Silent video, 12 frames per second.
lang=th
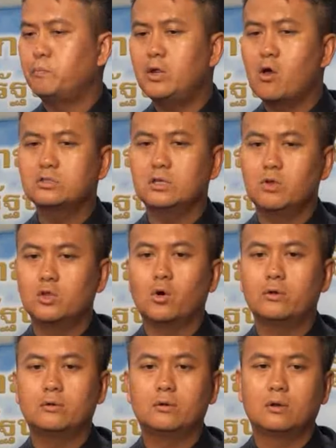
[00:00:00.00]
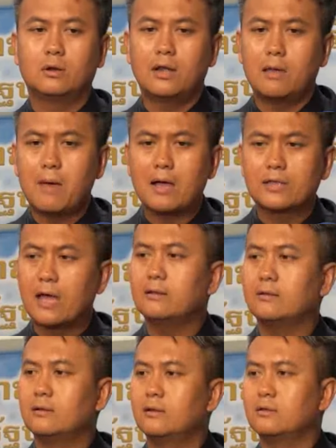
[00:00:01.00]
พี่น้องสื่อมวลชนในบางท่าน
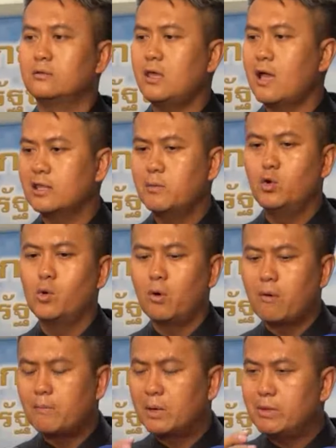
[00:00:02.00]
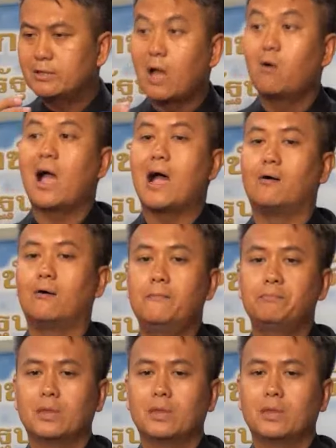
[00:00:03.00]
ที่อาจจะไม่รู้เพราะว่ามันมีเต้าข่าว